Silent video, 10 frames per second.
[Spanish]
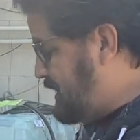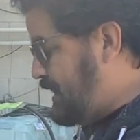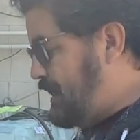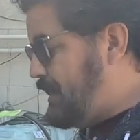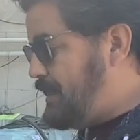
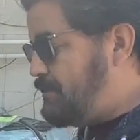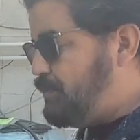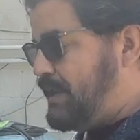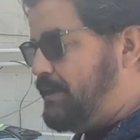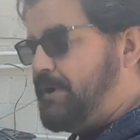y
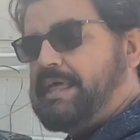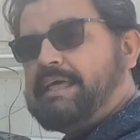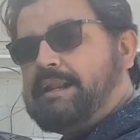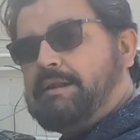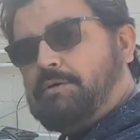después le voy a
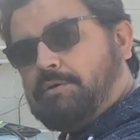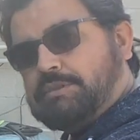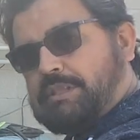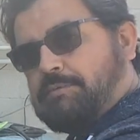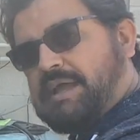dar,
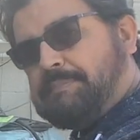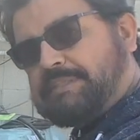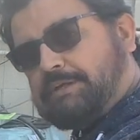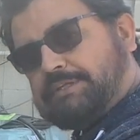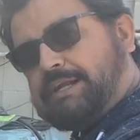le voy a
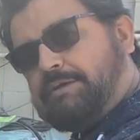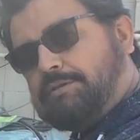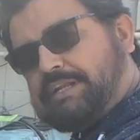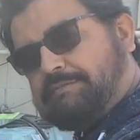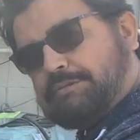pasar
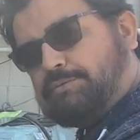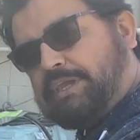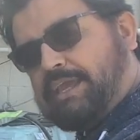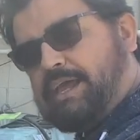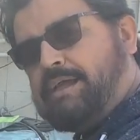otra, vez su
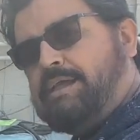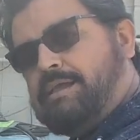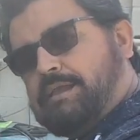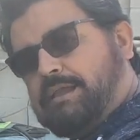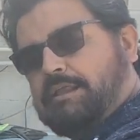guía
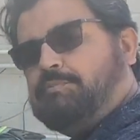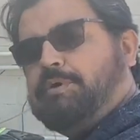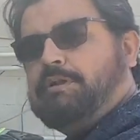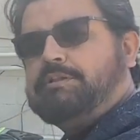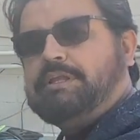y
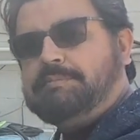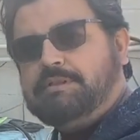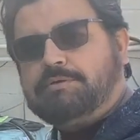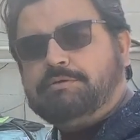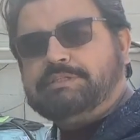después lo
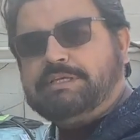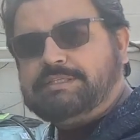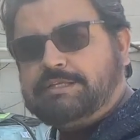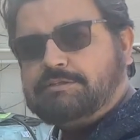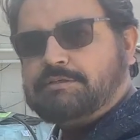termino con
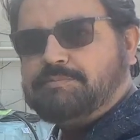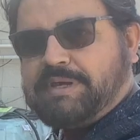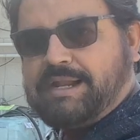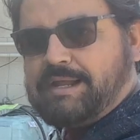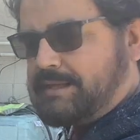600
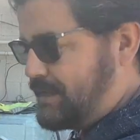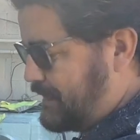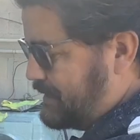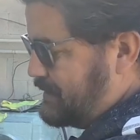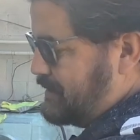para
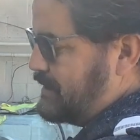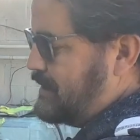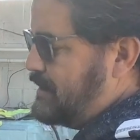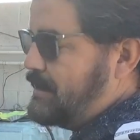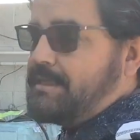que
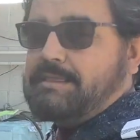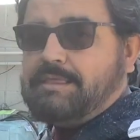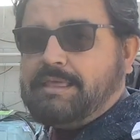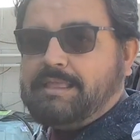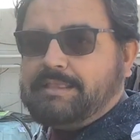
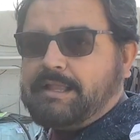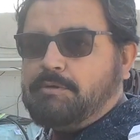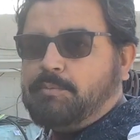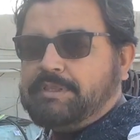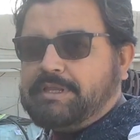tenga
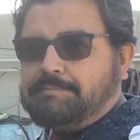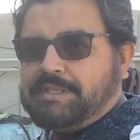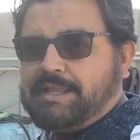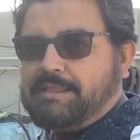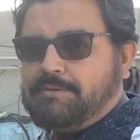un buen
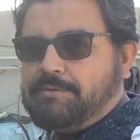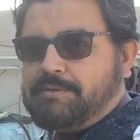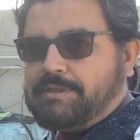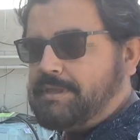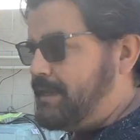terminado
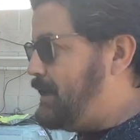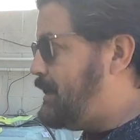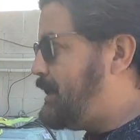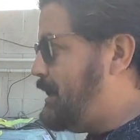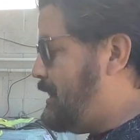
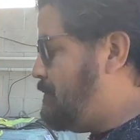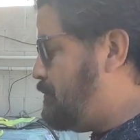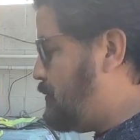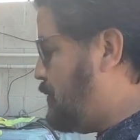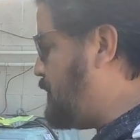y quede
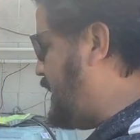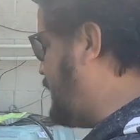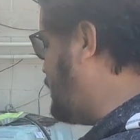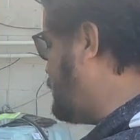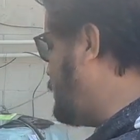todo
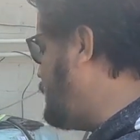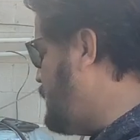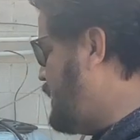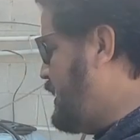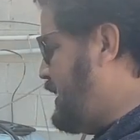parejito.
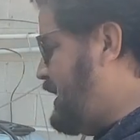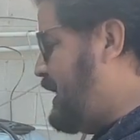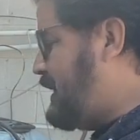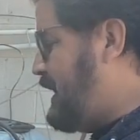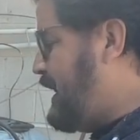Y
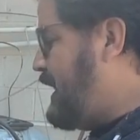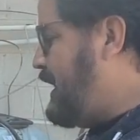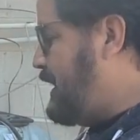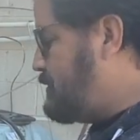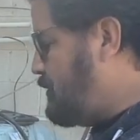la
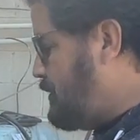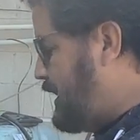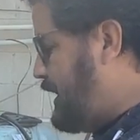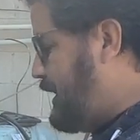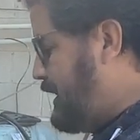guía eso
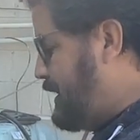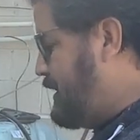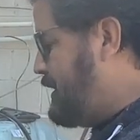le,